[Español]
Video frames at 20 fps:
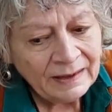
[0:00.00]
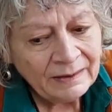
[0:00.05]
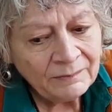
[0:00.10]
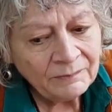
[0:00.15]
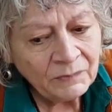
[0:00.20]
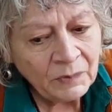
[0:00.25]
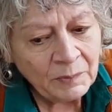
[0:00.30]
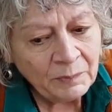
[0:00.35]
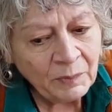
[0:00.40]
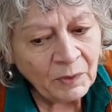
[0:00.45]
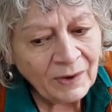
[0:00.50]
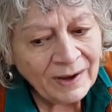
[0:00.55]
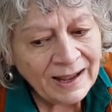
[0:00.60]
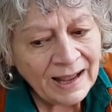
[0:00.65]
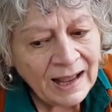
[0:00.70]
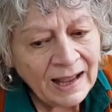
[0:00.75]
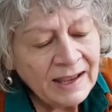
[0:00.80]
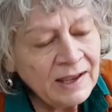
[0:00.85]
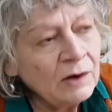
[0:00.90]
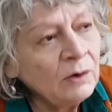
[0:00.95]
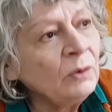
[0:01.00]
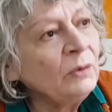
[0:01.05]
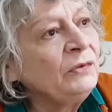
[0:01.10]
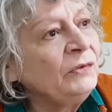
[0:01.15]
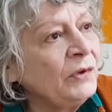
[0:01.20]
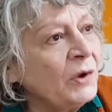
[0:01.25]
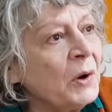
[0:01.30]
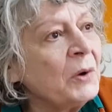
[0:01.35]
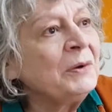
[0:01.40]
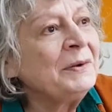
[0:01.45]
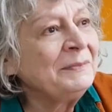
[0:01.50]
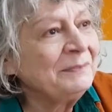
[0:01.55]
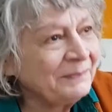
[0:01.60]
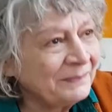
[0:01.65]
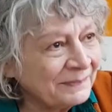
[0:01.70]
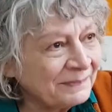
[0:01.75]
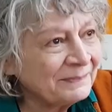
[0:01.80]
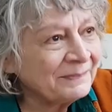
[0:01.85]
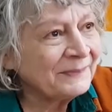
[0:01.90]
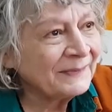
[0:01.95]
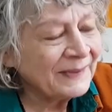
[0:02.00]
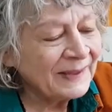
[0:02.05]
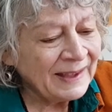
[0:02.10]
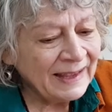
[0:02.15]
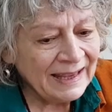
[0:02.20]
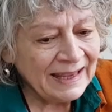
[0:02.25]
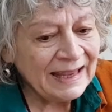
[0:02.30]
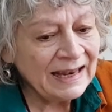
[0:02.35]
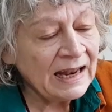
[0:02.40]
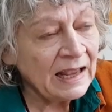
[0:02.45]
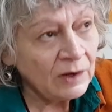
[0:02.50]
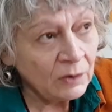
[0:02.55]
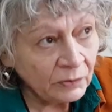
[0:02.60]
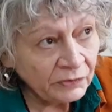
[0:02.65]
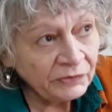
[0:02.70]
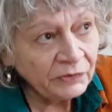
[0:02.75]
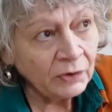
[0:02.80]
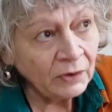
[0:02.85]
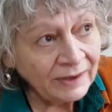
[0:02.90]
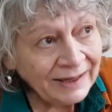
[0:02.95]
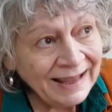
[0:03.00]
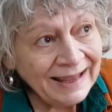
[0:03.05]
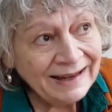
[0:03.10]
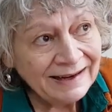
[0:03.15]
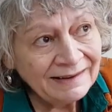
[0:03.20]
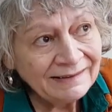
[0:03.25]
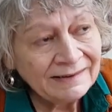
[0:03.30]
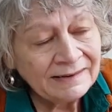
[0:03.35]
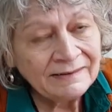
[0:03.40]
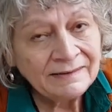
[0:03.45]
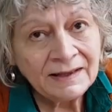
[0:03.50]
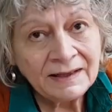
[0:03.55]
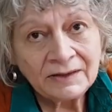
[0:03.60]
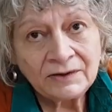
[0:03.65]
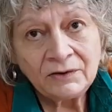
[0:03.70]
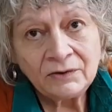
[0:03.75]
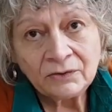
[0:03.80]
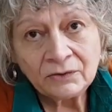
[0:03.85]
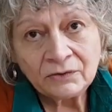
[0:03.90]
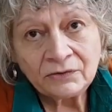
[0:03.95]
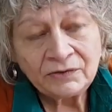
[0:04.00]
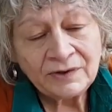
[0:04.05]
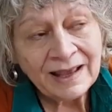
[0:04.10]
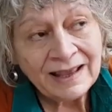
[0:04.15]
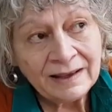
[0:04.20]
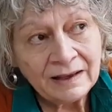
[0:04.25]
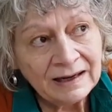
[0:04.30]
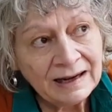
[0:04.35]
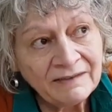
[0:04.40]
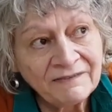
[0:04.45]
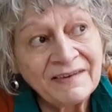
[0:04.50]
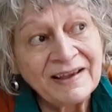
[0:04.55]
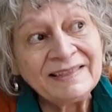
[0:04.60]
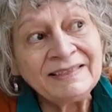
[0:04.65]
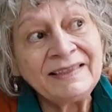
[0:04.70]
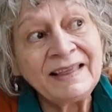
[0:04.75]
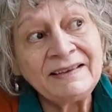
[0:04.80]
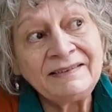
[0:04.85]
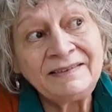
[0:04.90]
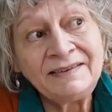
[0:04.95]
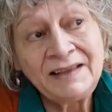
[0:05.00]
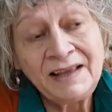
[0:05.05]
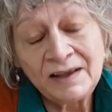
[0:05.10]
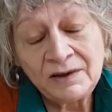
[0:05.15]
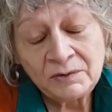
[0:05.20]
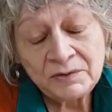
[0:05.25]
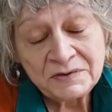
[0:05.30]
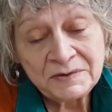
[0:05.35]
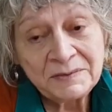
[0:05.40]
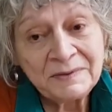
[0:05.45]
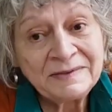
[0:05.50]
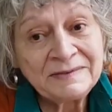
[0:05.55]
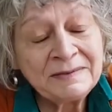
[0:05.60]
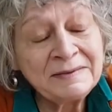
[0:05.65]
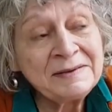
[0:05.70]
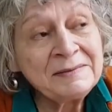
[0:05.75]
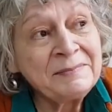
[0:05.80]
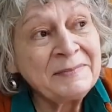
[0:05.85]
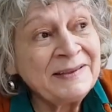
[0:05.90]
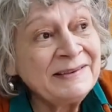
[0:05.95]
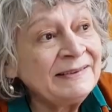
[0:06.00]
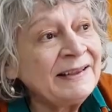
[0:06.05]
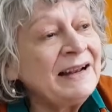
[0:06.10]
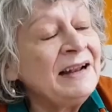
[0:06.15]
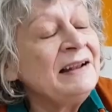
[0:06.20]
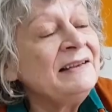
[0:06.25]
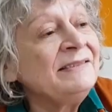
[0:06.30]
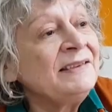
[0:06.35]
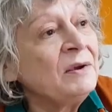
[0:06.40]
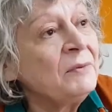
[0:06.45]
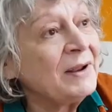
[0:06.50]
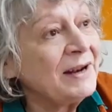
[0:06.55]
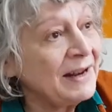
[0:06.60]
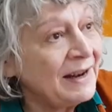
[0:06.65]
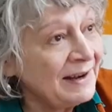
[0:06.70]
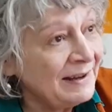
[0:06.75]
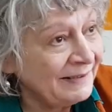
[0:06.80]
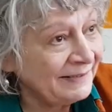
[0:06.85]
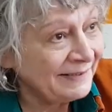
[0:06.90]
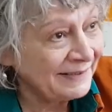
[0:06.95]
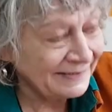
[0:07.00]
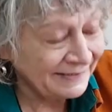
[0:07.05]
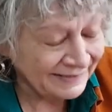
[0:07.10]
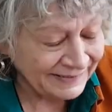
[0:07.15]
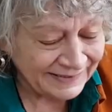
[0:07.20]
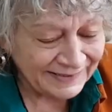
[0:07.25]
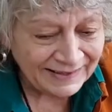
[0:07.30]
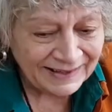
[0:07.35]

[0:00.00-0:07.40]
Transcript: muy poca ilusión y la ilusión es necesario, o sea, la fantasía, inclusive eso de pensar en el psicoanálisis.